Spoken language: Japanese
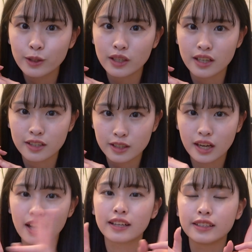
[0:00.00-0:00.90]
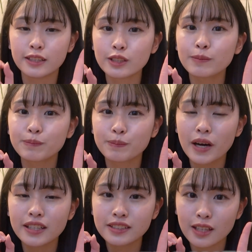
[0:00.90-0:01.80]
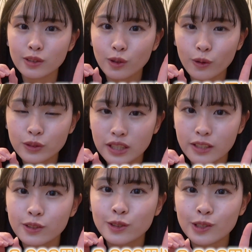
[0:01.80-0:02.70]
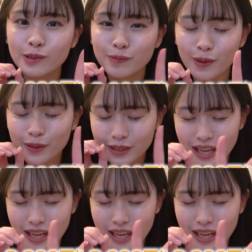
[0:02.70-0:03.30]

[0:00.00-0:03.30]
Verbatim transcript: ル価格から20%オフされるクーポン